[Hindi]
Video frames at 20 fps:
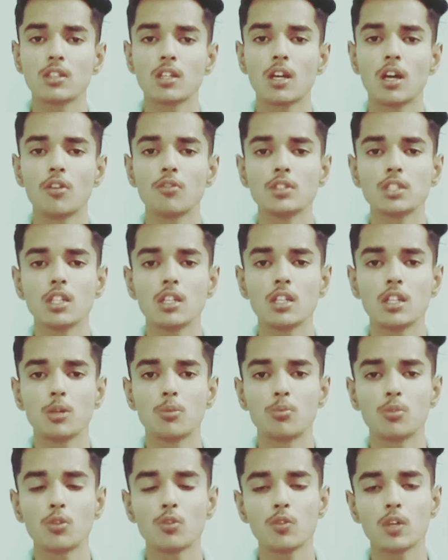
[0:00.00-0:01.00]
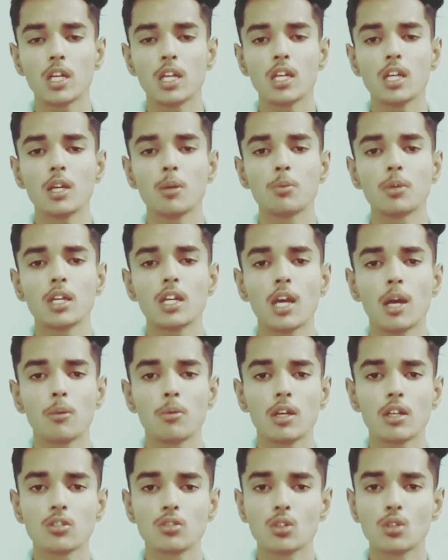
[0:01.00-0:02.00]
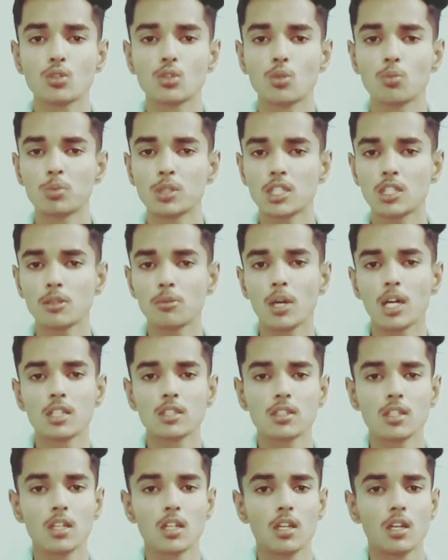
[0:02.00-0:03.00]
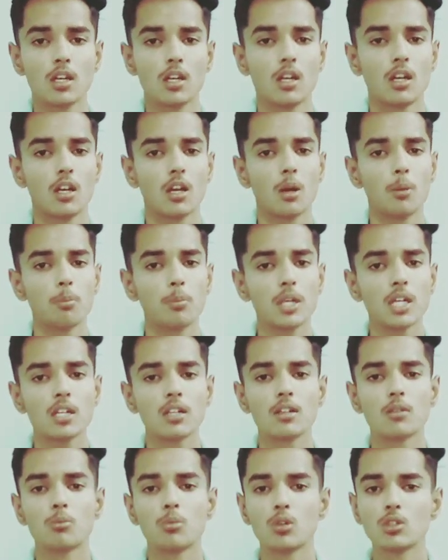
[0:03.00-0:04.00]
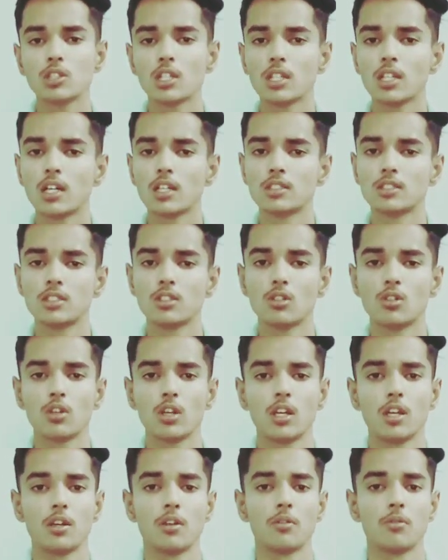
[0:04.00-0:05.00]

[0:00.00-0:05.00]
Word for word: ने काफ़ी ज़्यादा इम्प्रूव करेगी अपने कैमराज को जो पिछली बार से कम्पीट बहुत ज़्यादा अच्छे होंगे